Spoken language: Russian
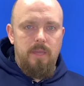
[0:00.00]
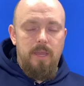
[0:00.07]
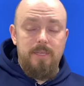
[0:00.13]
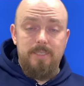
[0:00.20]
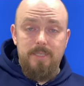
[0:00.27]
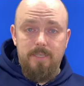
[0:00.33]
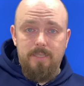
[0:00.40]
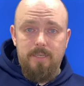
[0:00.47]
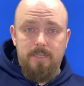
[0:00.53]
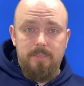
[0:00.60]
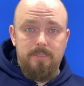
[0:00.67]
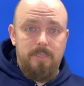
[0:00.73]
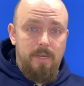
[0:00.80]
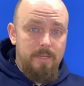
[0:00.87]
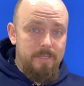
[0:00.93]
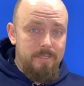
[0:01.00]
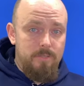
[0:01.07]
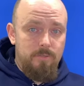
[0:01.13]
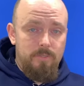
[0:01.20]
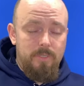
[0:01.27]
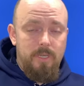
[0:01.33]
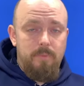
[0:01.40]
Осадок
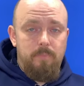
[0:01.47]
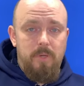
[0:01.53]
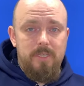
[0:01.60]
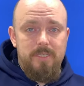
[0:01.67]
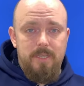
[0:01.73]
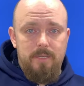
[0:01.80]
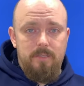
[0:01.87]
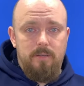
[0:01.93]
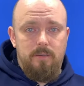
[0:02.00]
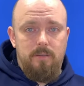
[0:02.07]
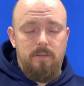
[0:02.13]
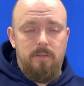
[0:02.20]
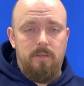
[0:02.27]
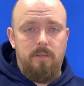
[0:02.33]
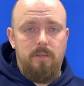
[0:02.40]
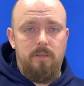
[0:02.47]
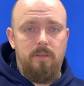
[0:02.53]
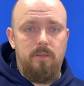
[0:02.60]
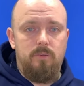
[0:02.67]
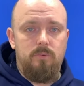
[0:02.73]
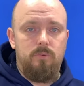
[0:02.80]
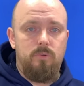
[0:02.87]
традиционных присадок
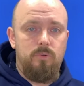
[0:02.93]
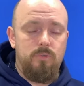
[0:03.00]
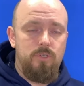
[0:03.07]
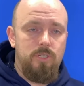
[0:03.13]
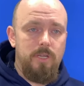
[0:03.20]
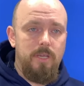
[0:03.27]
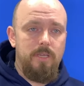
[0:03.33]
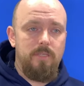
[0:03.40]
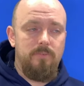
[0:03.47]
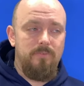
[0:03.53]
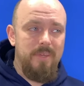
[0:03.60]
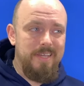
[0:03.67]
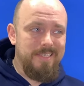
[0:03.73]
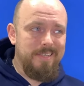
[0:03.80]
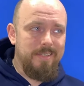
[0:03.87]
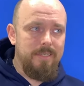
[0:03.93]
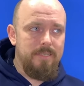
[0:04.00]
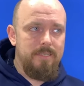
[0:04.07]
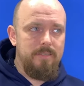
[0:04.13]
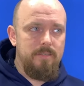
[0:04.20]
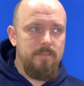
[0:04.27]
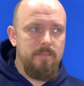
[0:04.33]
ухудшает
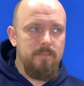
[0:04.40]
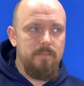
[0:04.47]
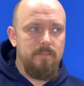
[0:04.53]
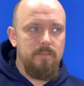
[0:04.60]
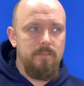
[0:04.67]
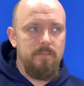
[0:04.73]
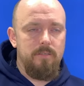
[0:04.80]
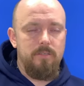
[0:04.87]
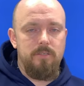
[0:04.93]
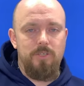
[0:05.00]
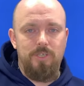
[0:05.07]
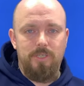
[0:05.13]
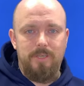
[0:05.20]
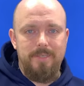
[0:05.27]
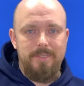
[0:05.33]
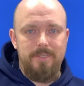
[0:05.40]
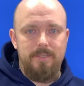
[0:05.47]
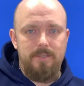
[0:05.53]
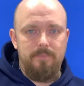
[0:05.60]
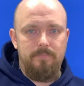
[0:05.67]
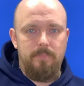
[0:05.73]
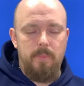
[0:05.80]
вязкость э,
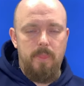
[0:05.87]
жидкости,